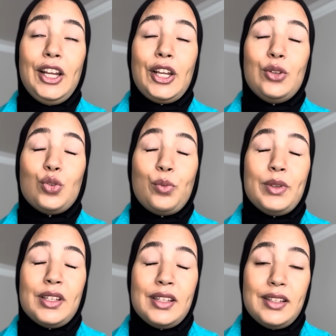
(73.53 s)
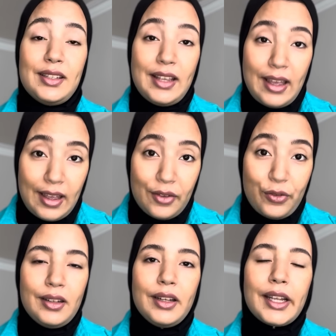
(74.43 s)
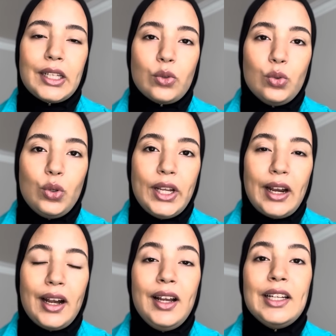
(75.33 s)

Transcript: كنتو بزاف اللي كتقولوا ليها